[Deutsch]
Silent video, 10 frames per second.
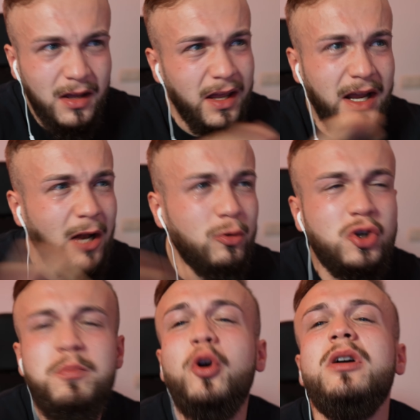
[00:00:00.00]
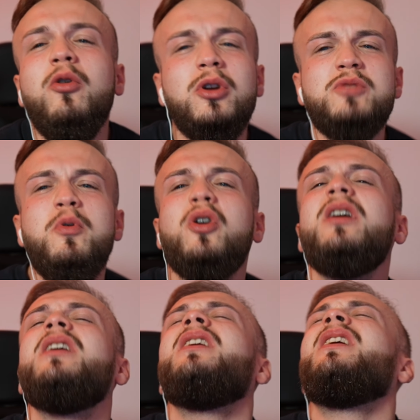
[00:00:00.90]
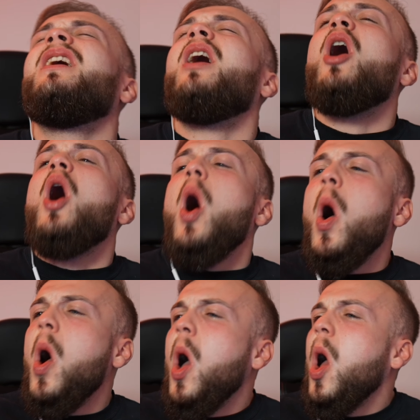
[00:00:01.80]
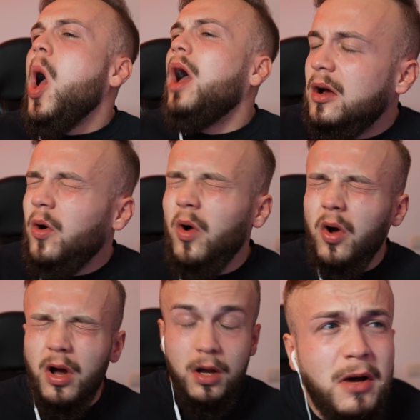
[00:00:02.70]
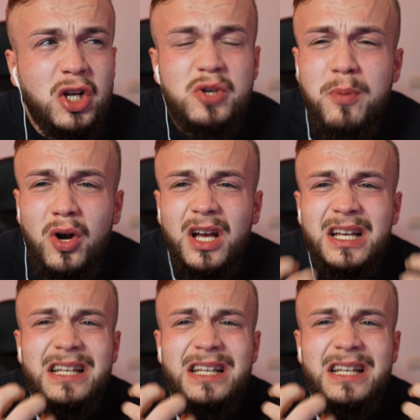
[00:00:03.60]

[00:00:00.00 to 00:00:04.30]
Egal, ohne Spucken, ohne Spucken. Oh, oh, meine Spucke